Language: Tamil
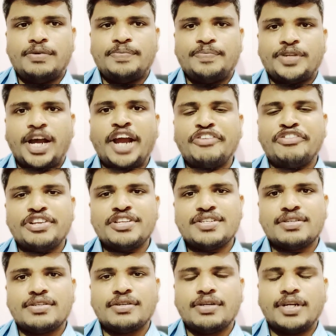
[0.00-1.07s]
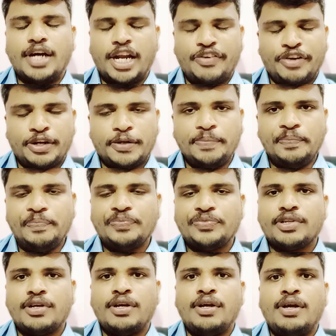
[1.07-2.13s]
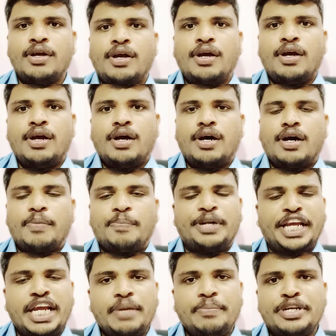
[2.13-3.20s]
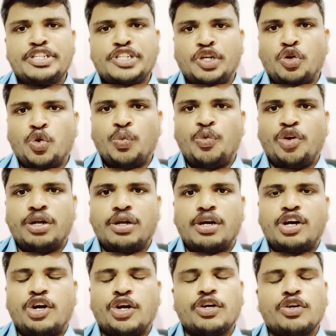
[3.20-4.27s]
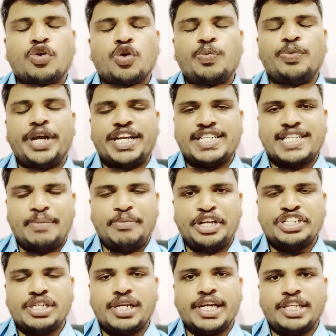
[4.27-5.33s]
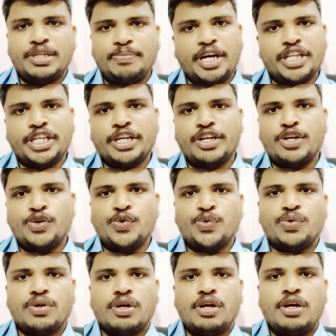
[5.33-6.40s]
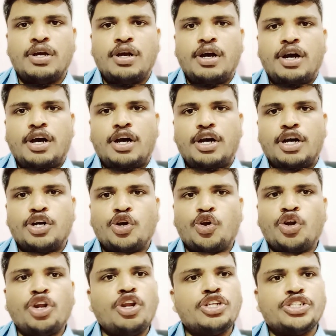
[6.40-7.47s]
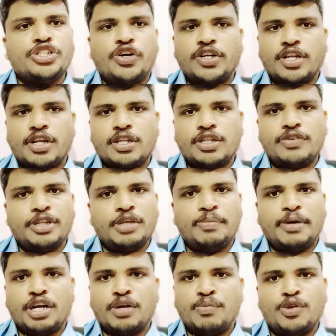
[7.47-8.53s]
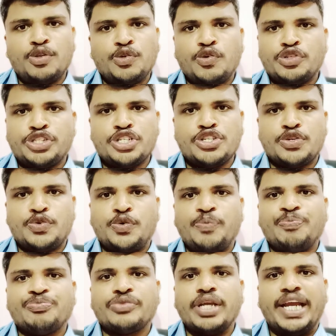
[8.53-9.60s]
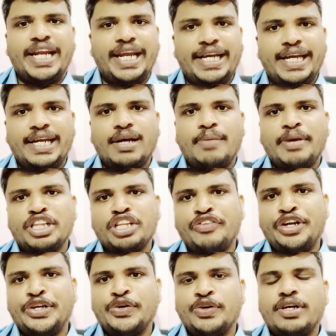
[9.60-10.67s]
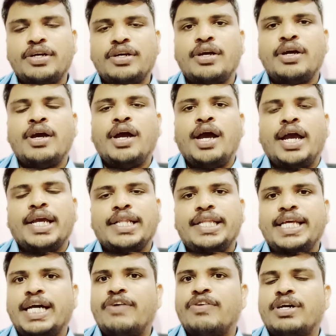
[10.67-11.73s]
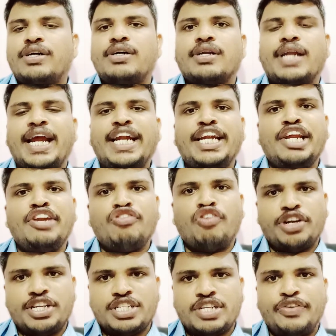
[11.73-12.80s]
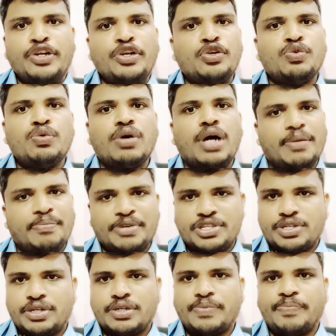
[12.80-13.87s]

ஹாய் um, ஃப்ரெண்ட்ஸ் காலை வணக்கம் டிஎன்பிஎஸ்சி குரூப் ஒன் ஆர் குரூப் எக்ஸாமினேஷனில் எது பார்த்தீங்கனாலும் குரோனாலஜி uh, ஆர்டர்லேருந்து வந்து பார்க்கும்பொழுது கொஷின்ஸ் இருக்கும் இன்றைக்கி நம்ம இந்த வீடியோவில் இந்தியாவில் நைன்டீன் ஃபார்ட்டி செவன் டூ அட் ப்ரெசென்ட்